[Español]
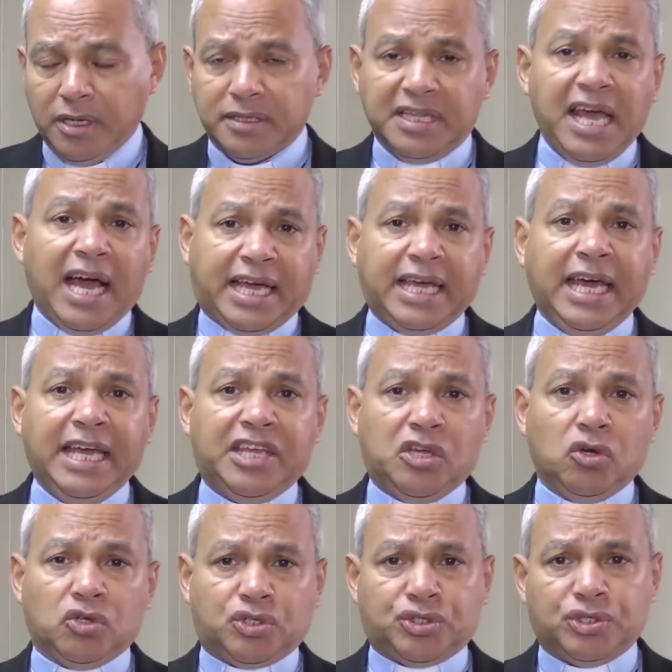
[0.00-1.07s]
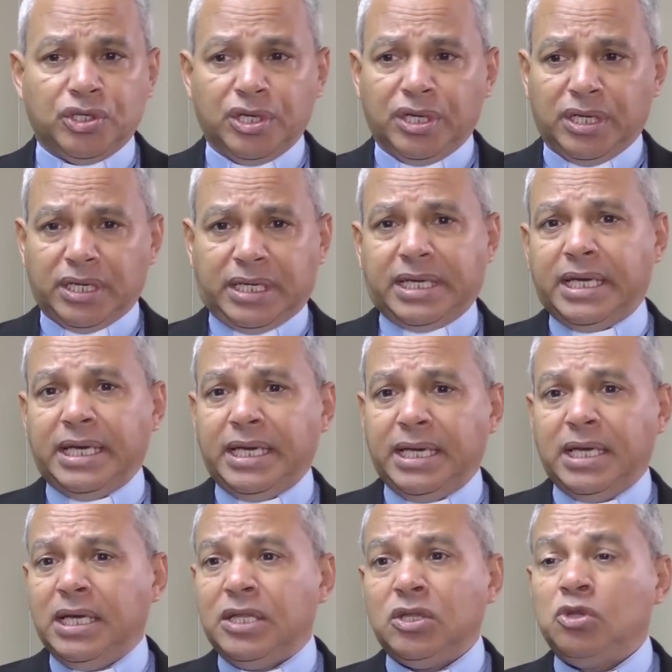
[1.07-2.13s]
De aquellos
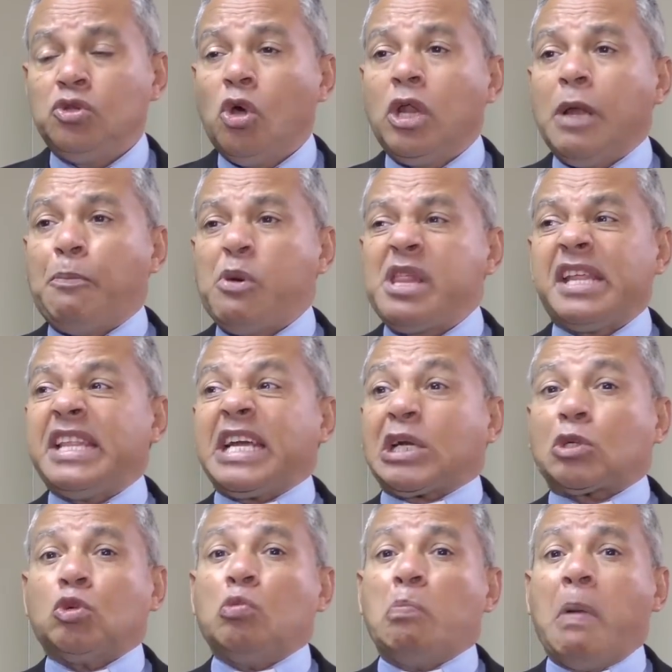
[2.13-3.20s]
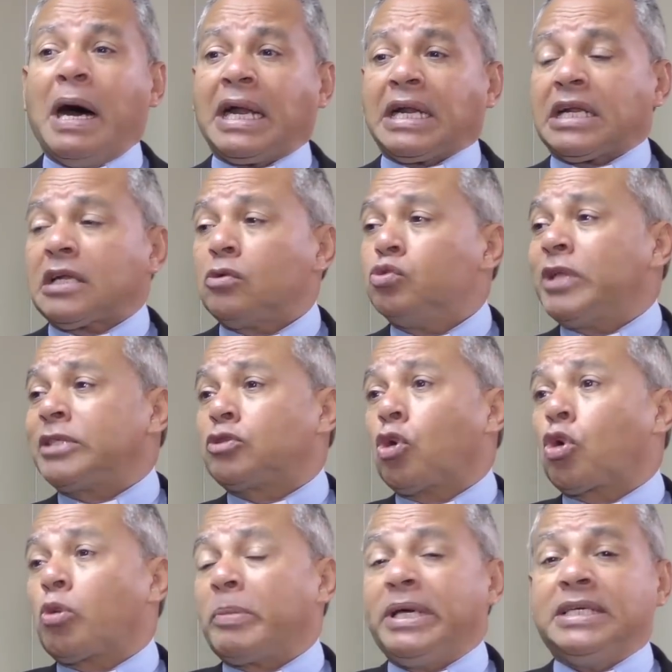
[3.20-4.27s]
que no le puede derrumbar una
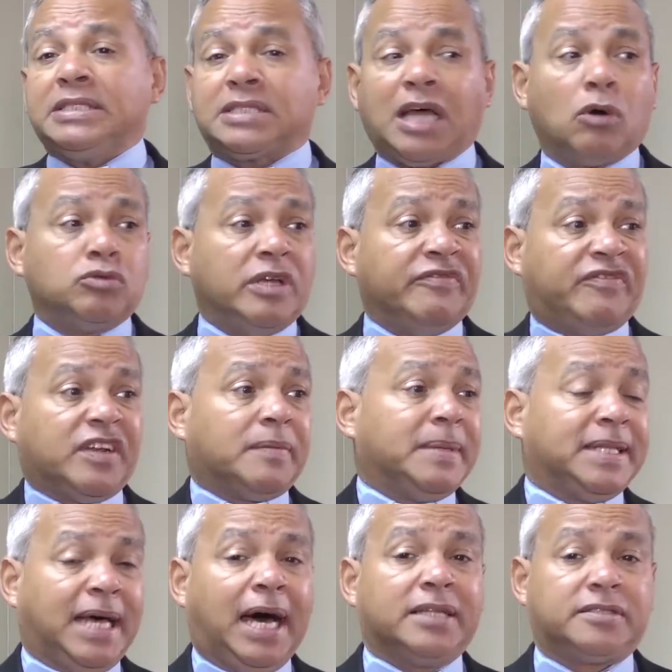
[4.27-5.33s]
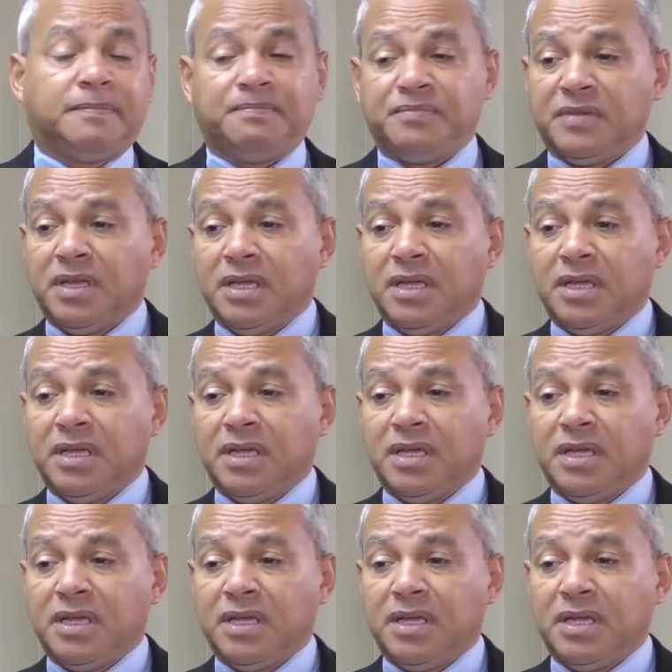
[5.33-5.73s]
tormenta, una enfermedad.